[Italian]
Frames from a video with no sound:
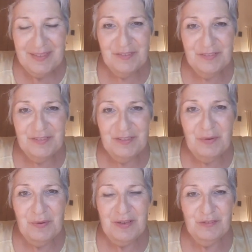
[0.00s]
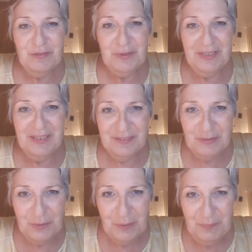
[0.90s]
del Signore Gesù
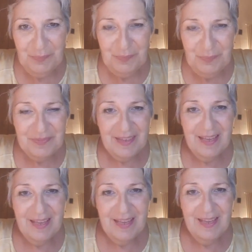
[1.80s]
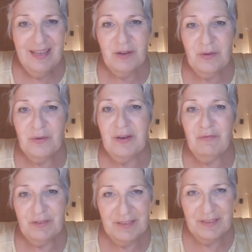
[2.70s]
Cristo e con la
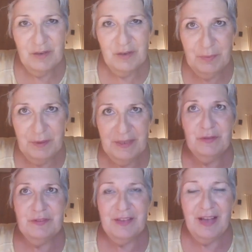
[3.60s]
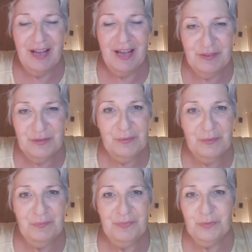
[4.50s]
forza dello Spirito
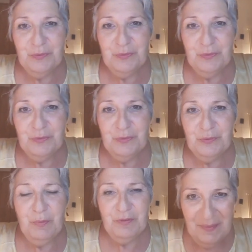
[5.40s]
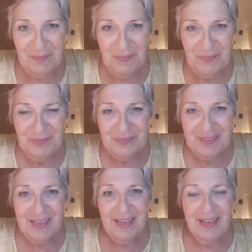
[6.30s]
Santo tutto è possibile
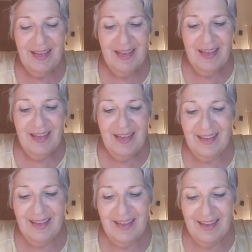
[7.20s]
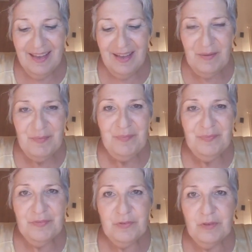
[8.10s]
e
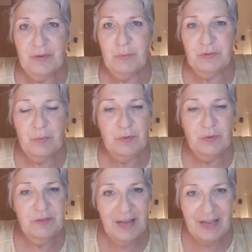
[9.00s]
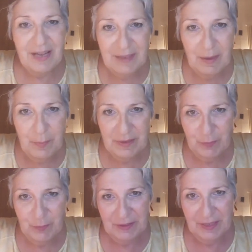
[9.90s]
ehm, sono molto emozionata per
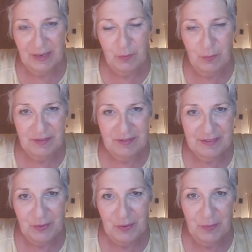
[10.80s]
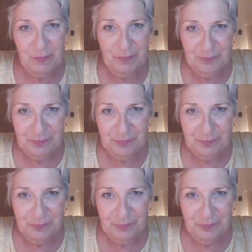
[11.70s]
portare questo